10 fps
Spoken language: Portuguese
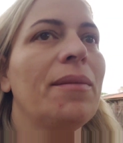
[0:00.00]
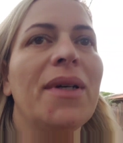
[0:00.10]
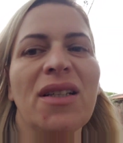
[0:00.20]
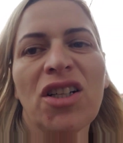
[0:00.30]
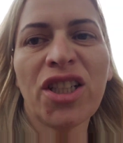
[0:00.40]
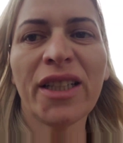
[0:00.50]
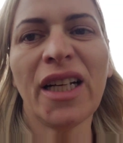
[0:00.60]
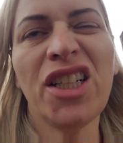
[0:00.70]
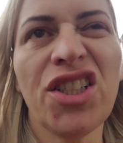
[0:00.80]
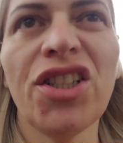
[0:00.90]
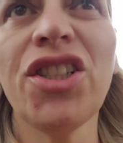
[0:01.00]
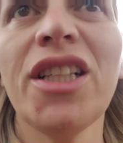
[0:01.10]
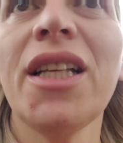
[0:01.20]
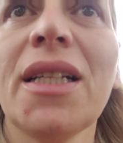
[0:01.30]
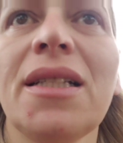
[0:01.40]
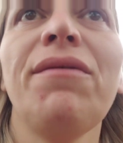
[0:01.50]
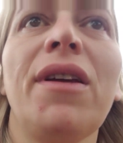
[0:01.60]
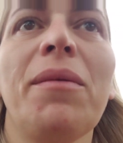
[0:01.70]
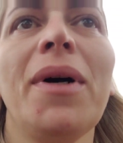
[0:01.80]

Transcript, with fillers: Mas eu acho que à tarde a gente ainda ia se ver.